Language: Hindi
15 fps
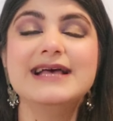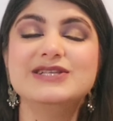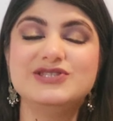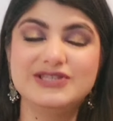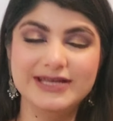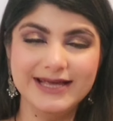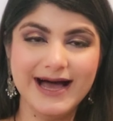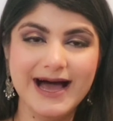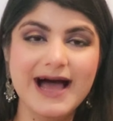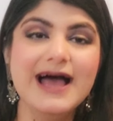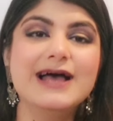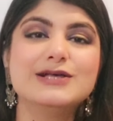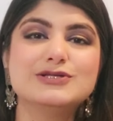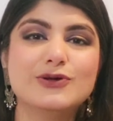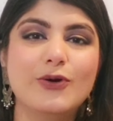जी हाँ
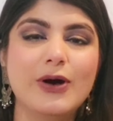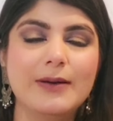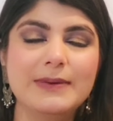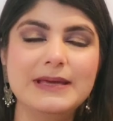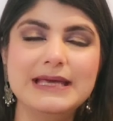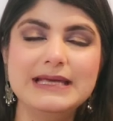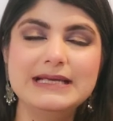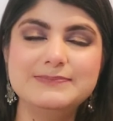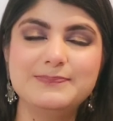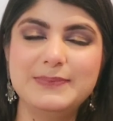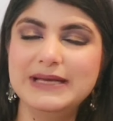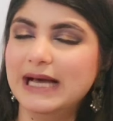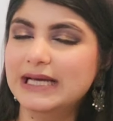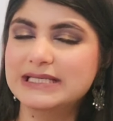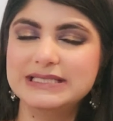सो so अभी
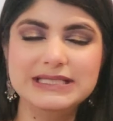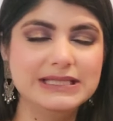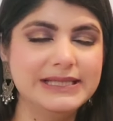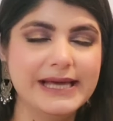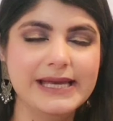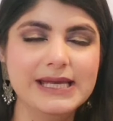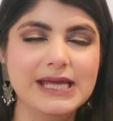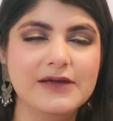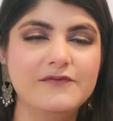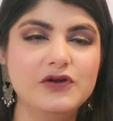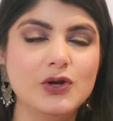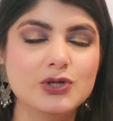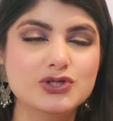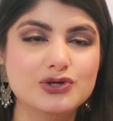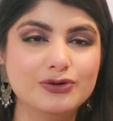बिना किसी देरी के
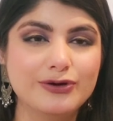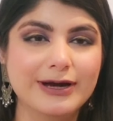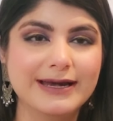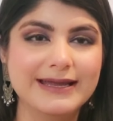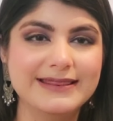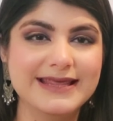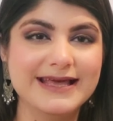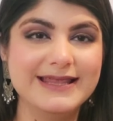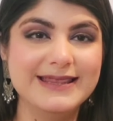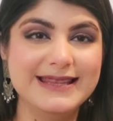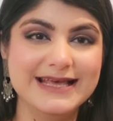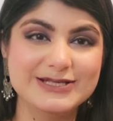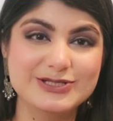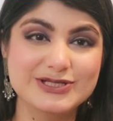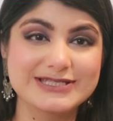वीडियो शुरू कर लेते हैं
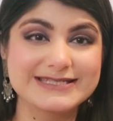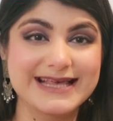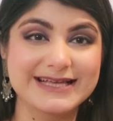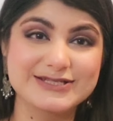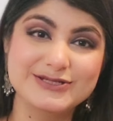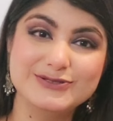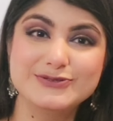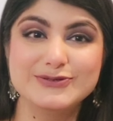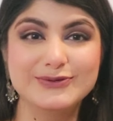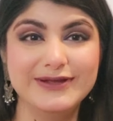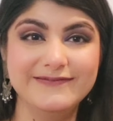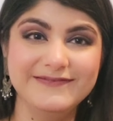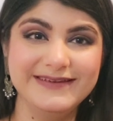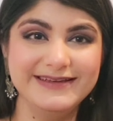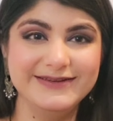लेट्स जस्ट गेट इन टू
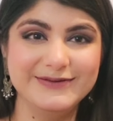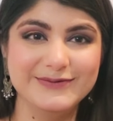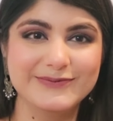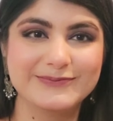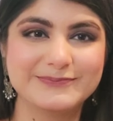द वीडियो